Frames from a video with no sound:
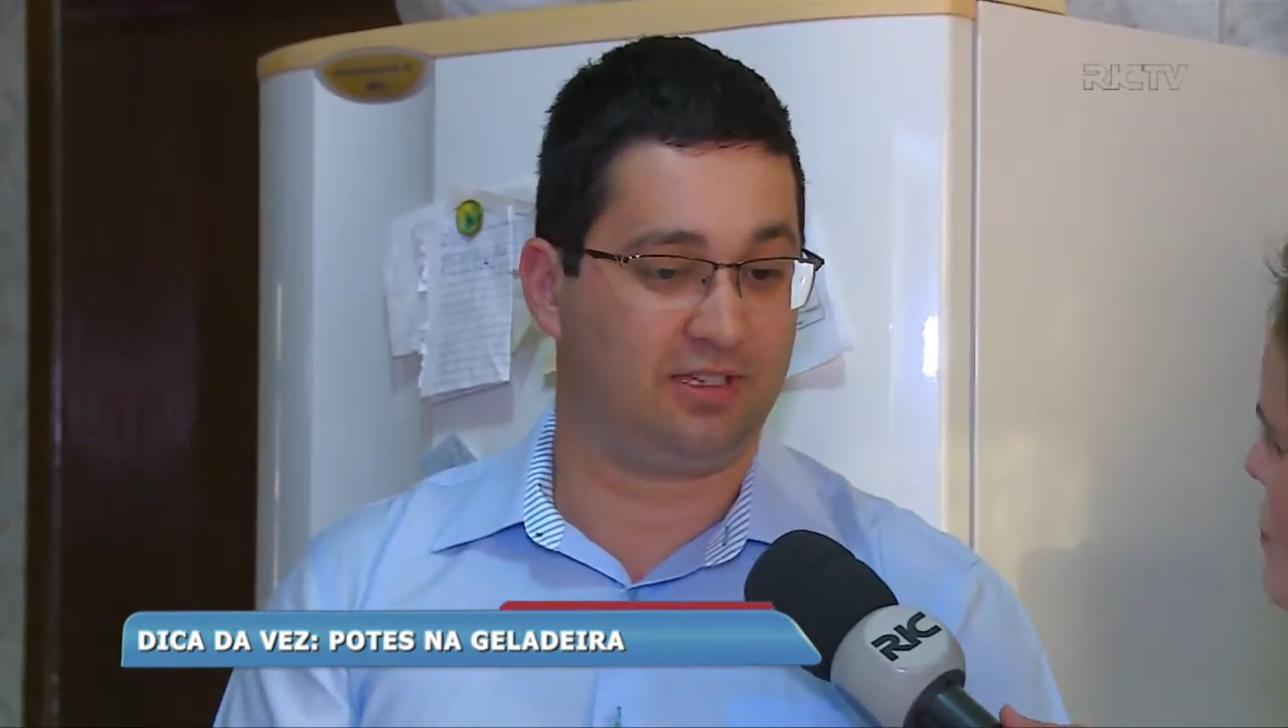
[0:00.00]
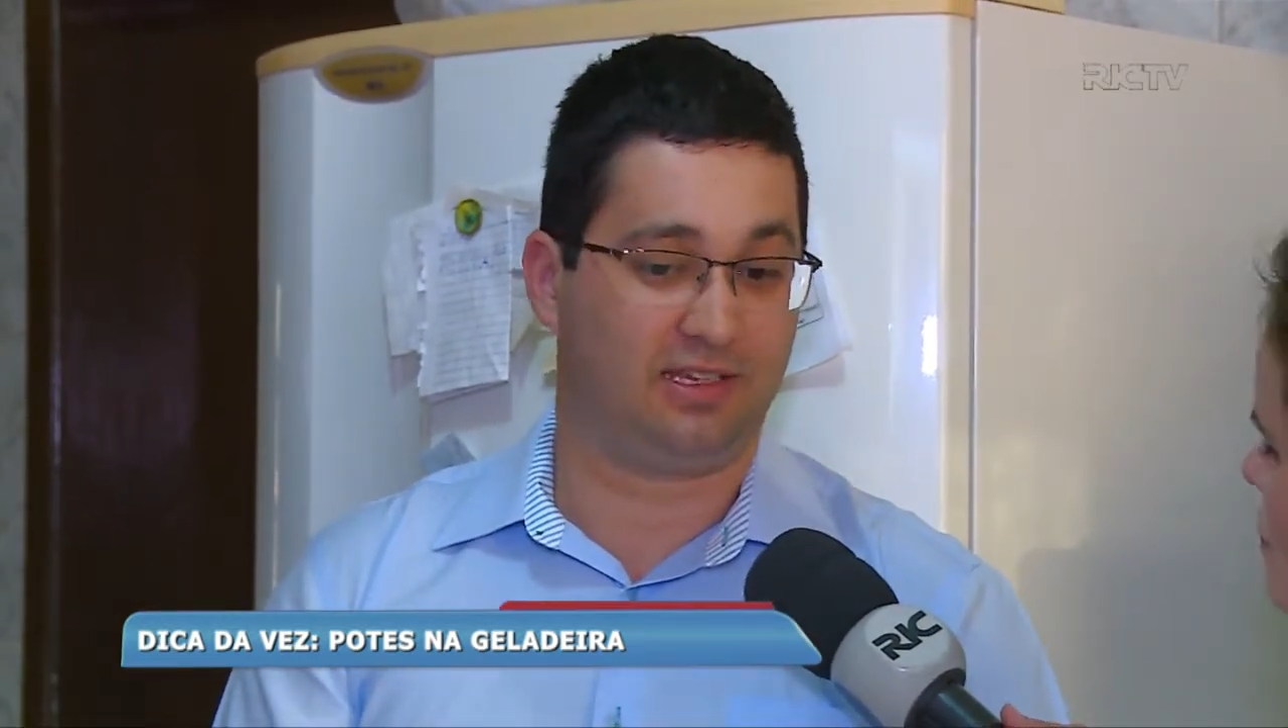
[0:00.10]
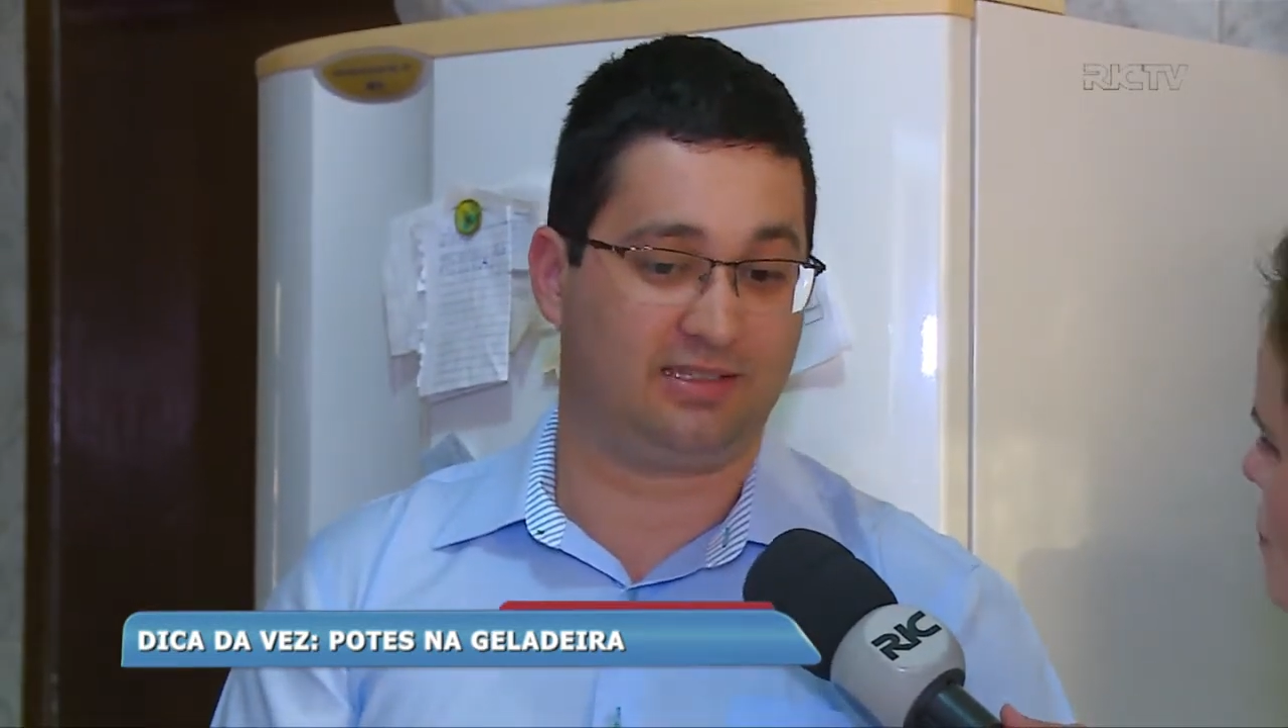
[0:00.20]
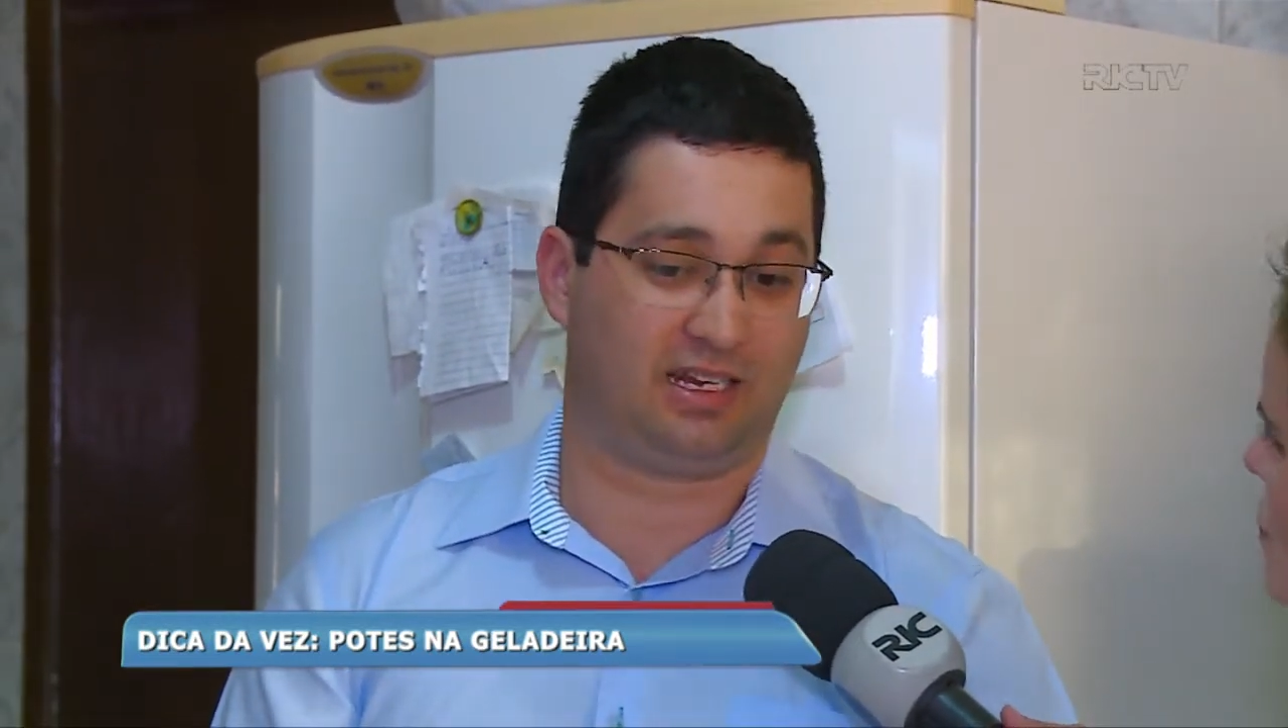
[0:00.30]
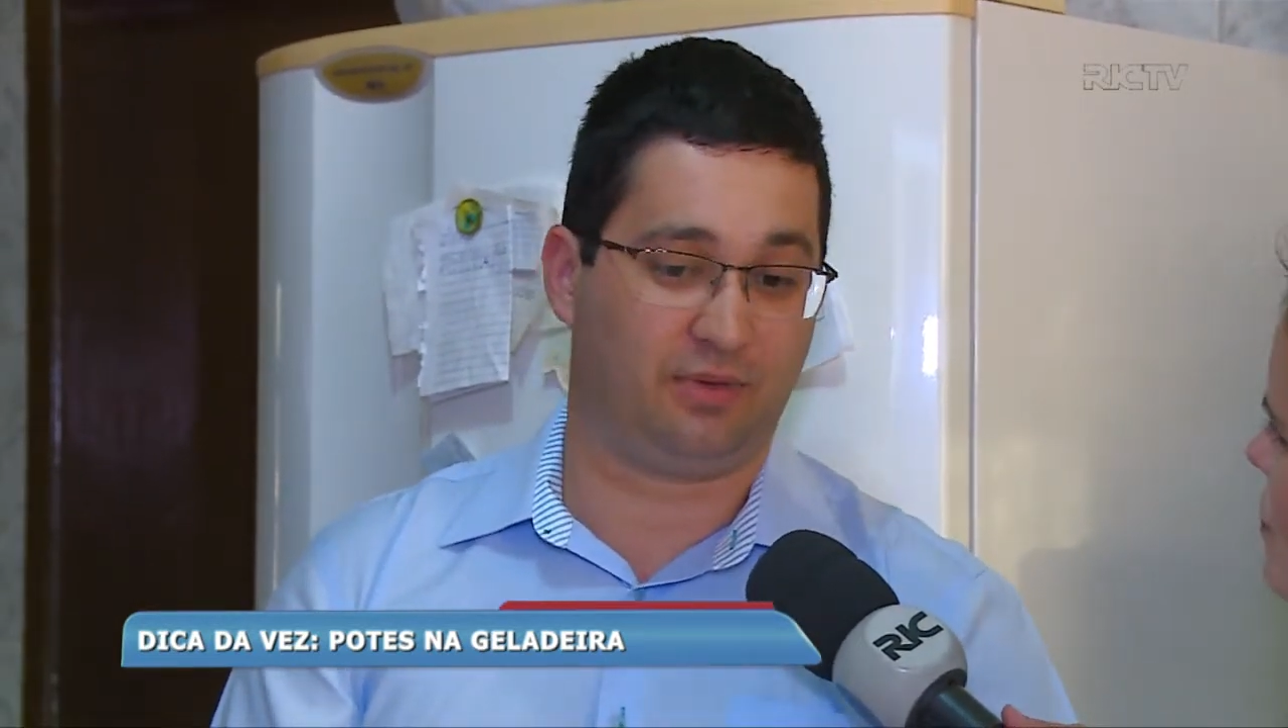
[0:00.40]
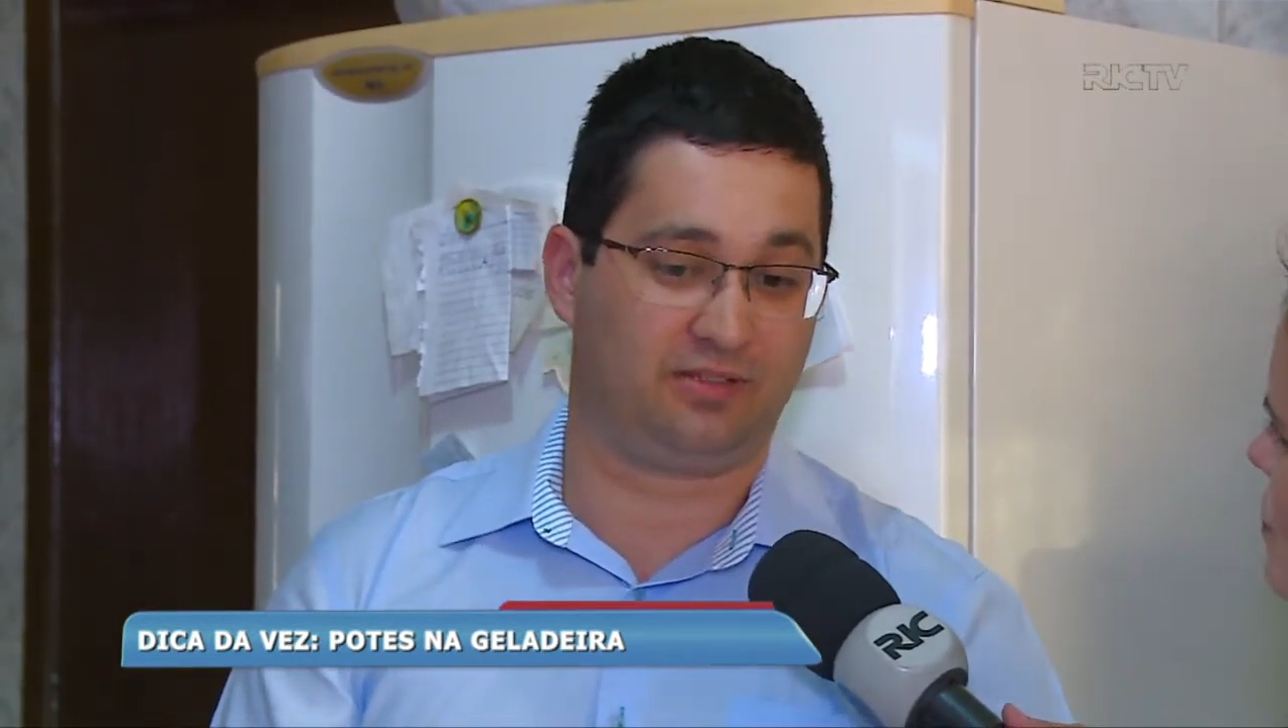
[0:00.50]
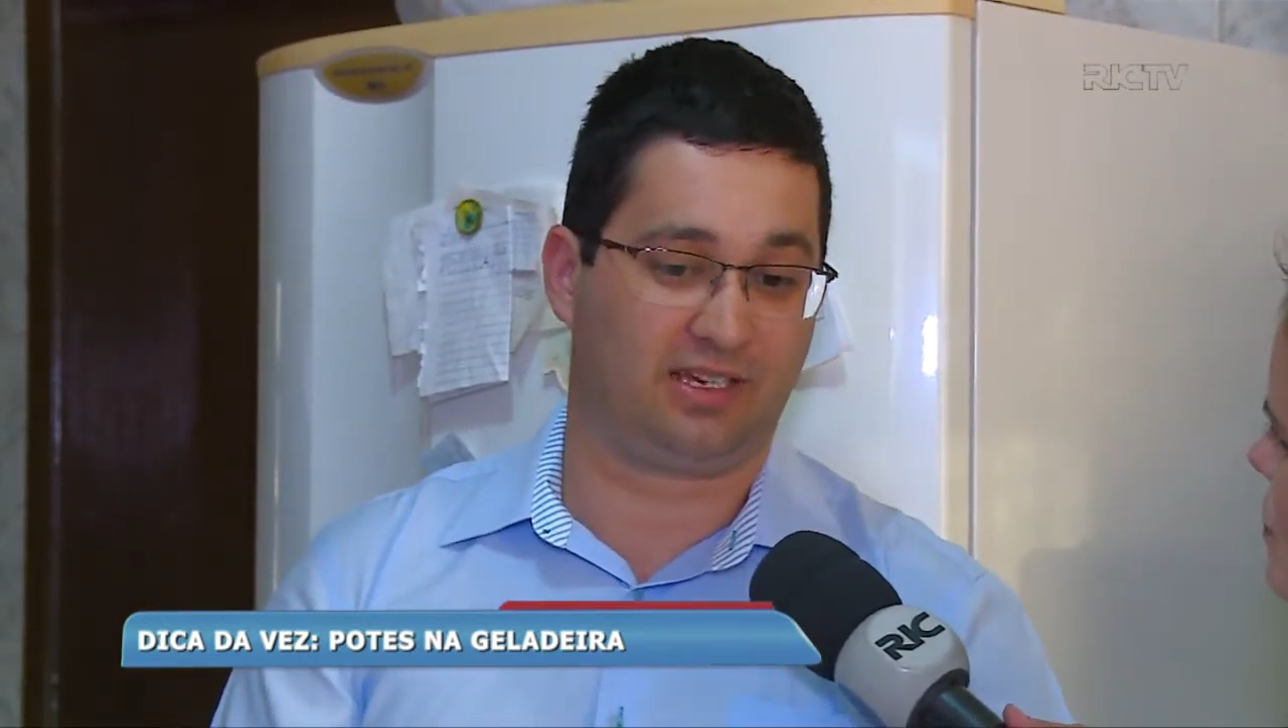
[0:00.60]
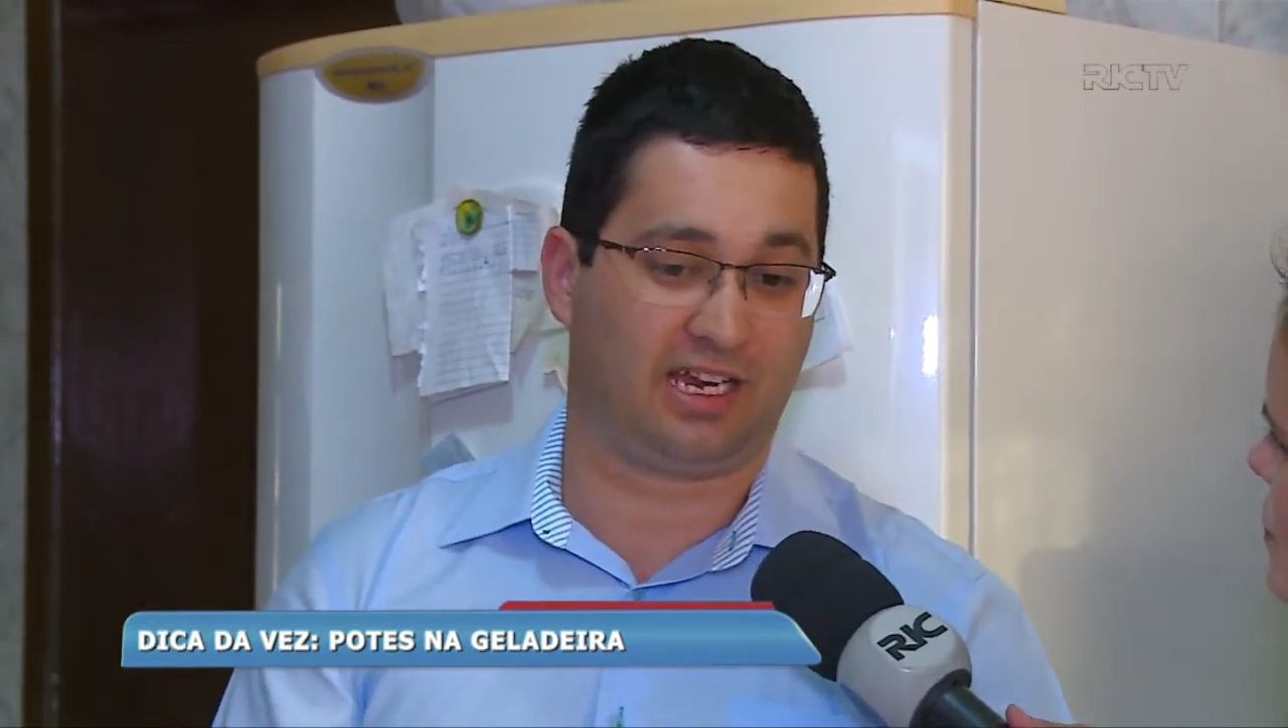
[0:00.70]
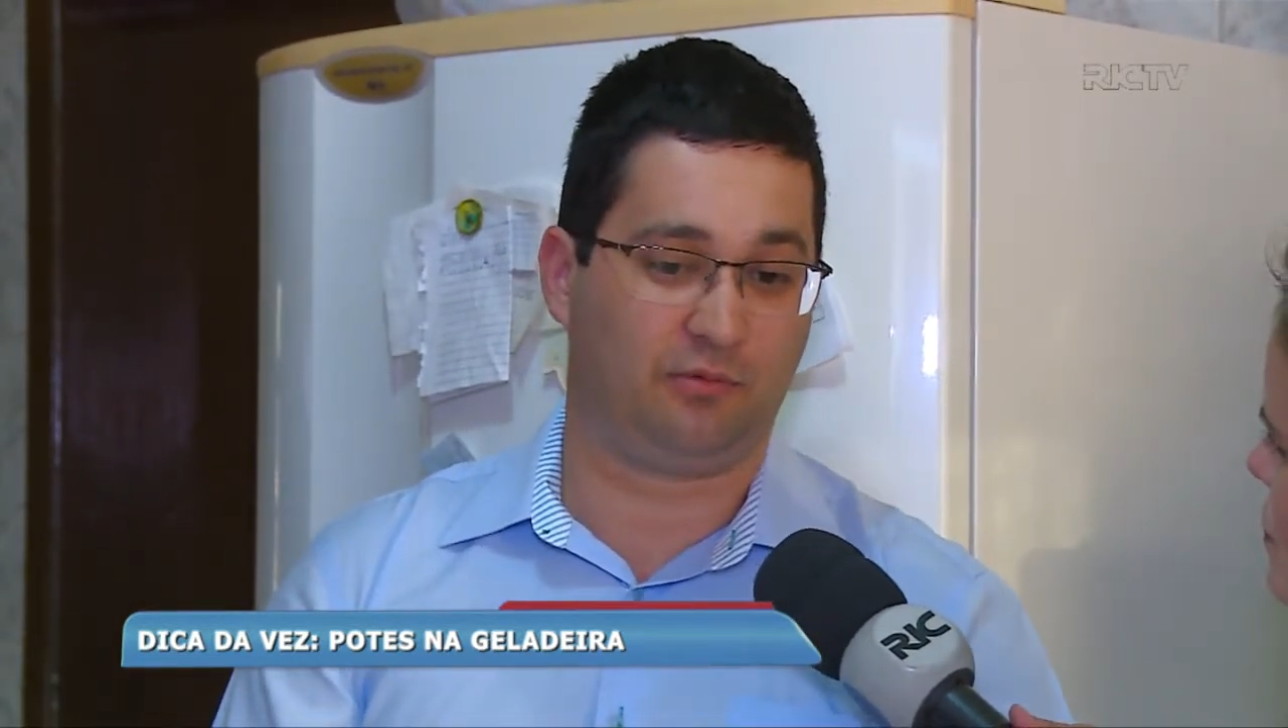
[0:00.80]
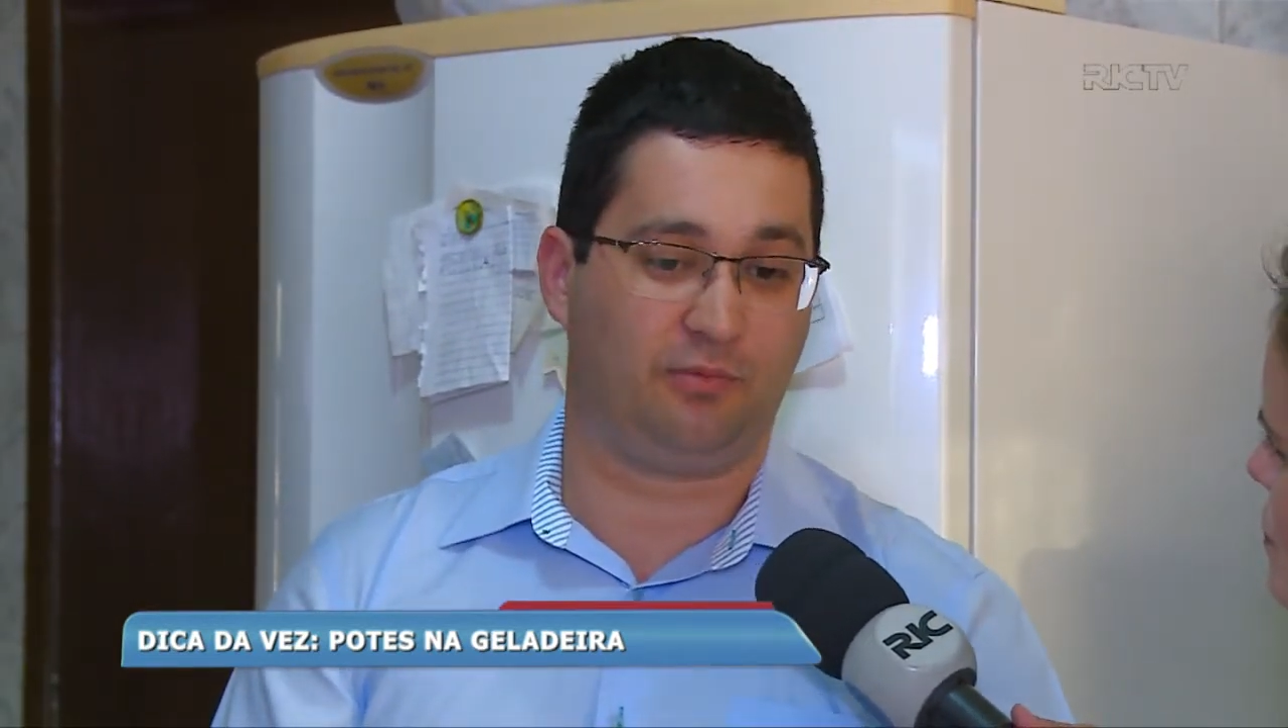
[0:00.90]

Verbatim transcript: E esses alimentos acabam